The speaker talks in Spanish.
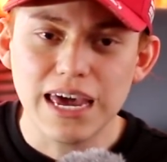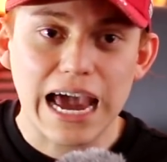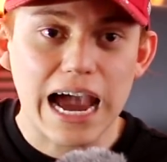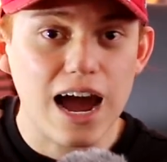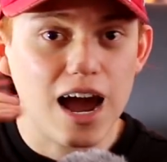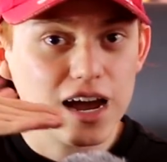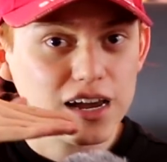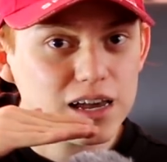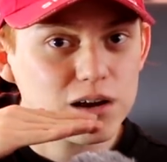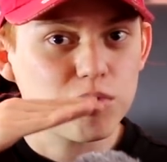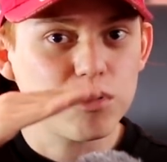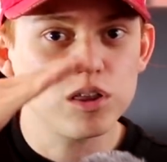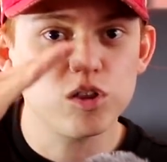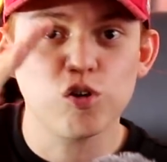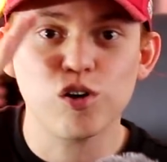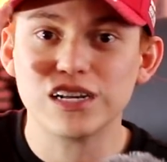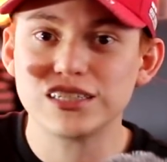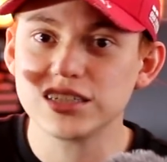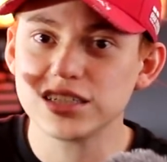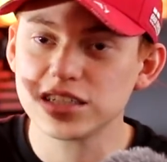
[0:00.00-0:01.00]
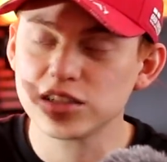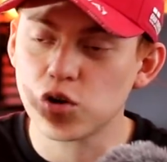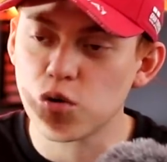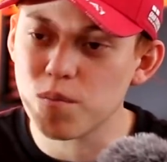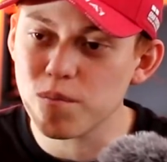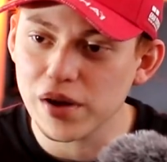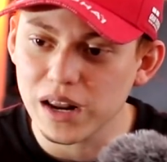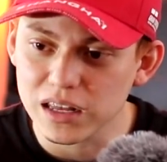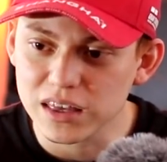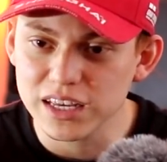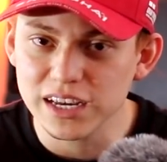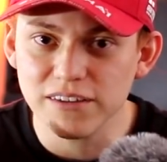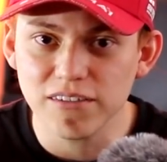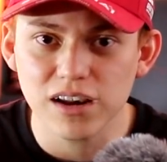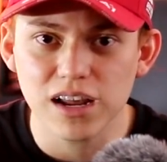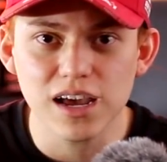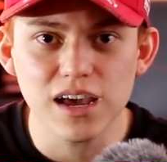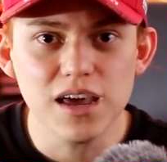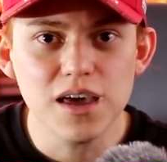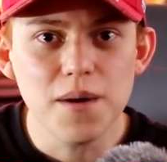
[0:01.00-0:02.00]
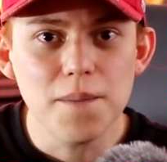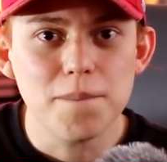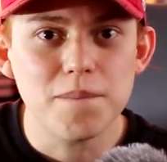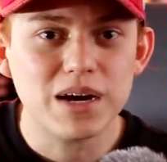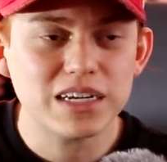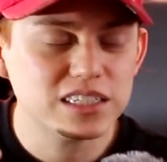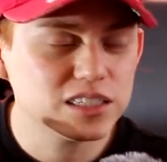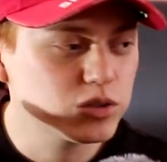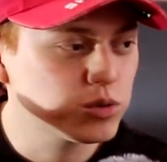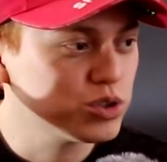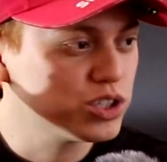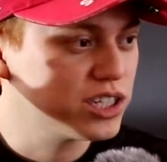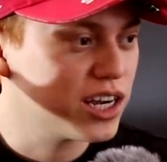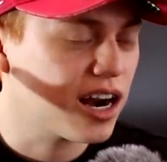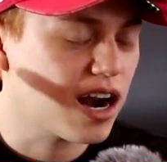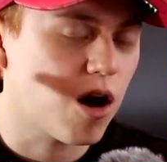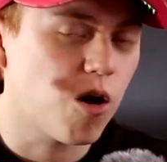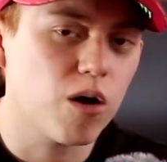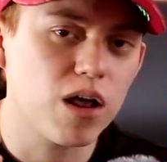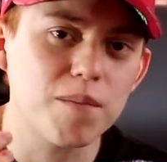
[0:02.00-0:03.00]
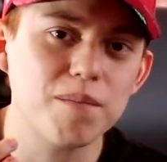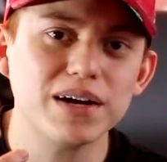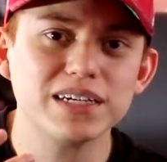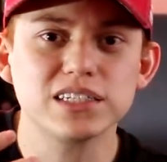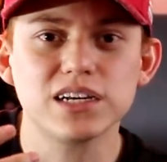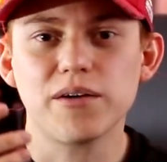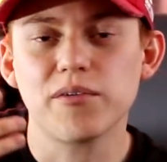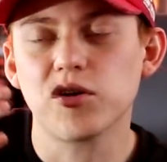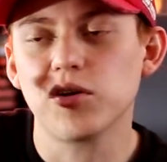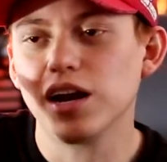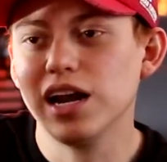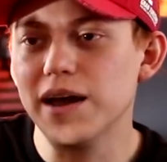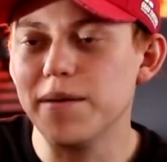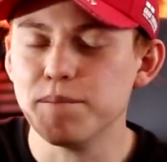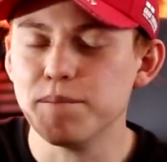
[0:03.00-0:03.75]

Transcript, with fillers: a que cuando lo haces convertible vas a escuchar ahora más cabrón el